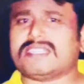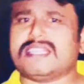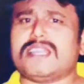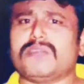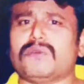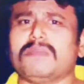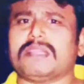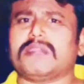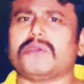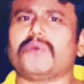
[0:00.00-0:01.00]
வசதியான
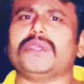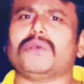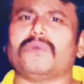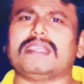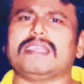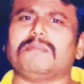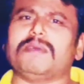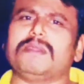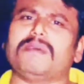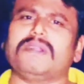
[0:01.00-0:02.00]
குடும்பத்தில் இருக்கக்கூடிய
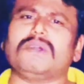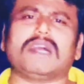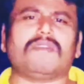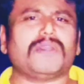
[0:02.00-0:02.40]
குழந்தைகள் பெரும்பாலும்